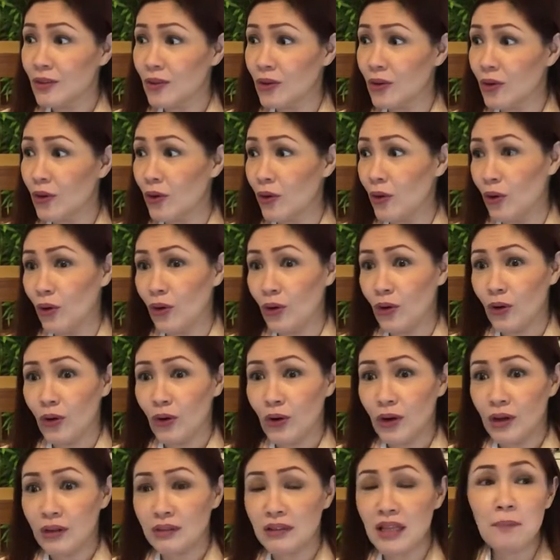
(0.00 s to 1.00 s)
Oh,
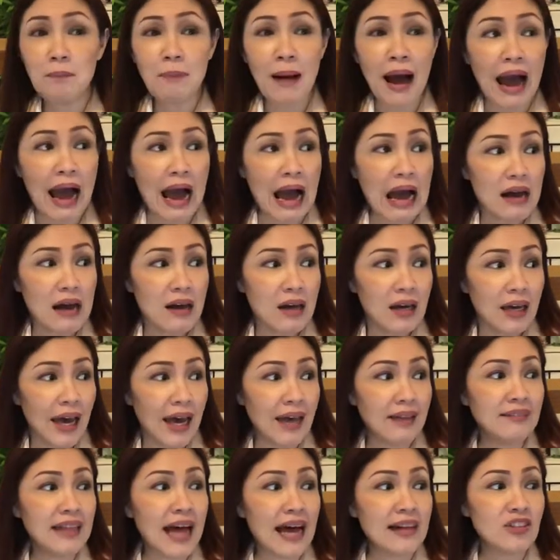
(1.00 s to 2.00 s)
'di ba?
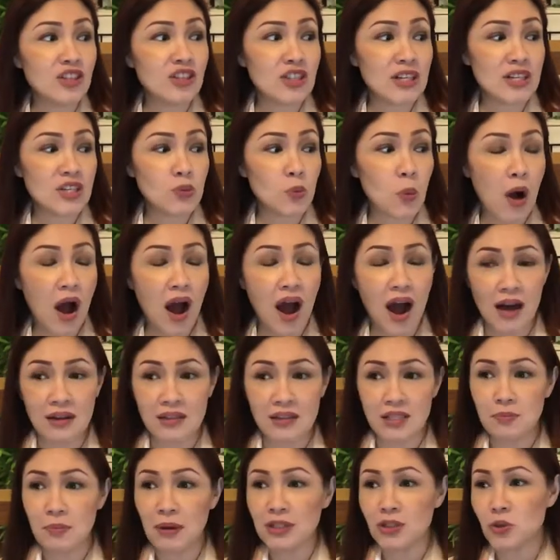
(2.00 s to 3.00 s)
And not just
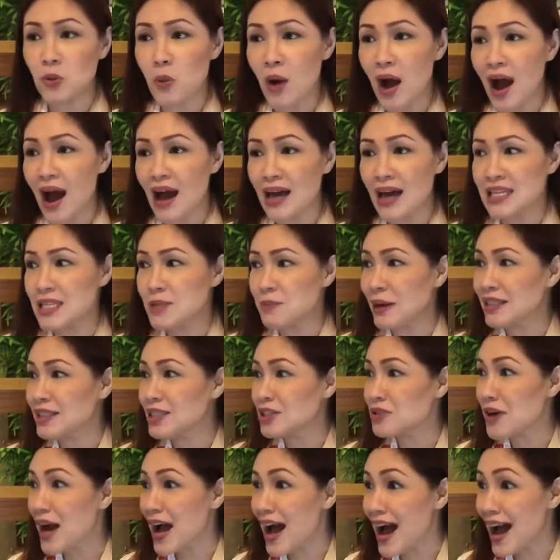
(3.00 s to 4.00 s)
once, but twice, but
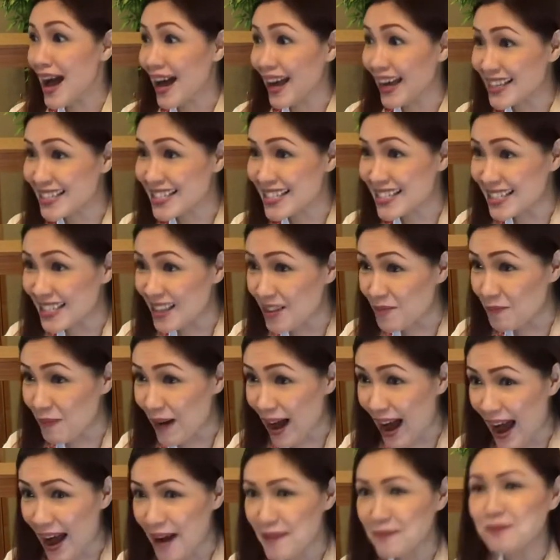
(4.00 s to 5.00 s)
thrice, 'di
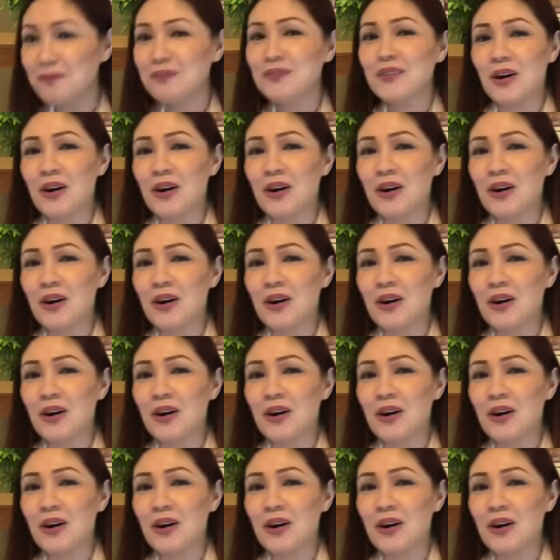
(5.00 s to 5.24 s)
ba?